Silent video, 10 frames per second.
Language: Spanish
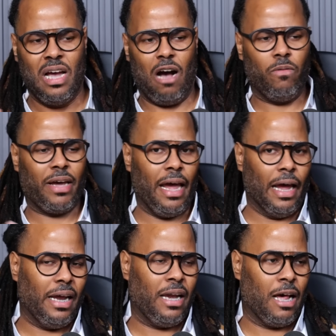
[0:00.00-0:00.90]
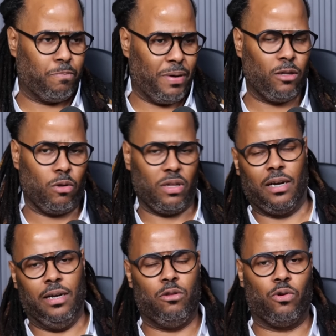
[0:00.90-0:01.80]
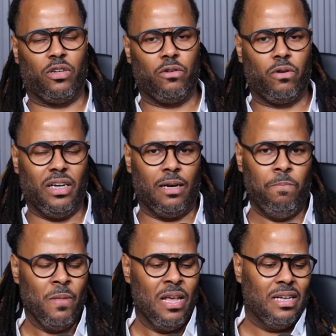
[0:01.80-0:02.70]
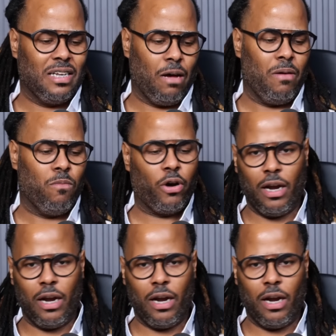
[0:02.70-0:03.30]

aunque en aspecto de registro sensorial sabemos que el